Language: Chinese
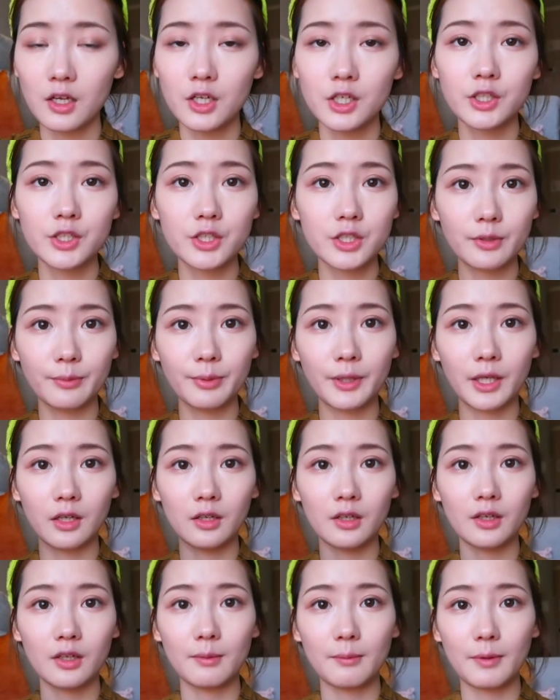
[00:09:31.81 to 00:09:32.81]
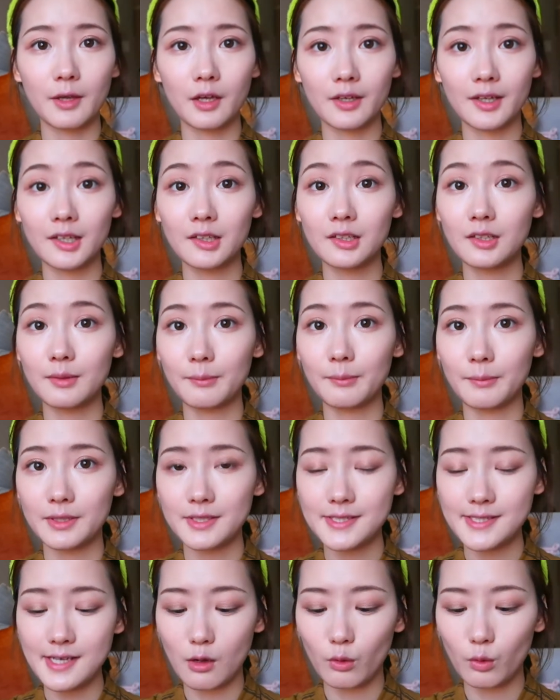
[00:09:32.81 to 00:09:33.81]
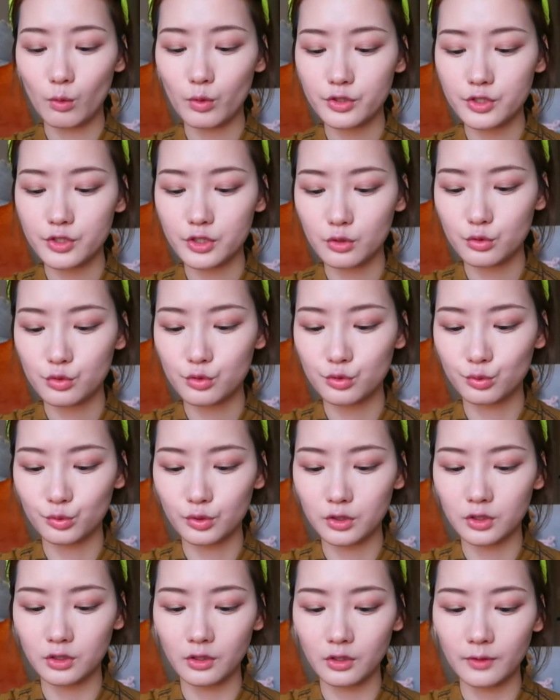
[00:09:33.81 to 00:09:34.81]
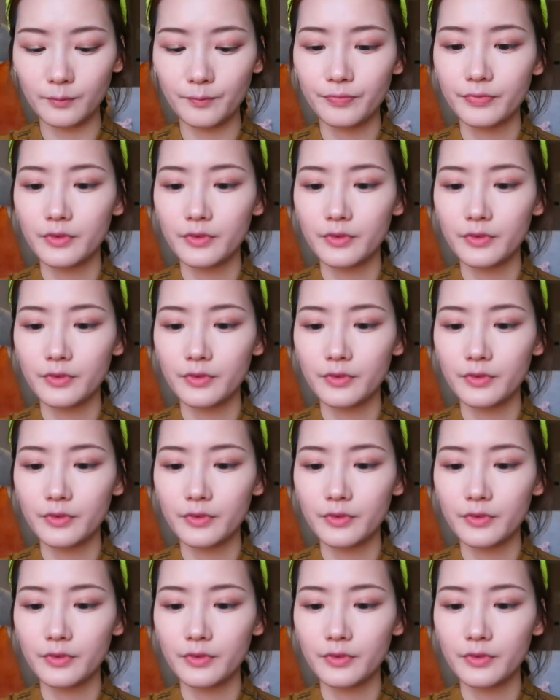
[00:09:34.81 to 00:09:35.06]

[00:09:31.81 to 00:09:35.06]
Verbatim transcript: 视频里面跟你们讲过这个组合，